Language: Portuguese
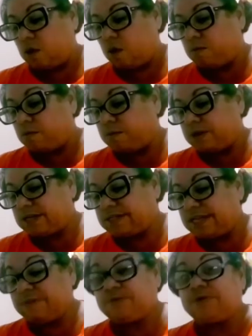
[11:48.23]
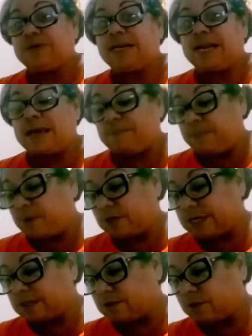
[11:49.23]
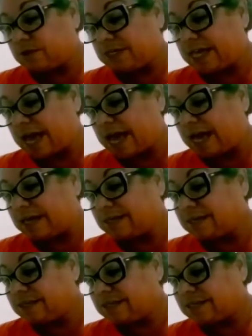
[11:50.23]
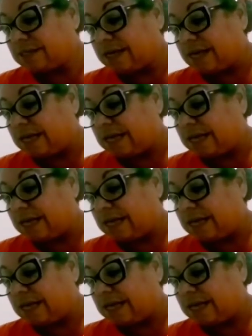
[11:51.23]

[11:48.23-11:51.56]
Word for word: como por exemplo laboratoriais,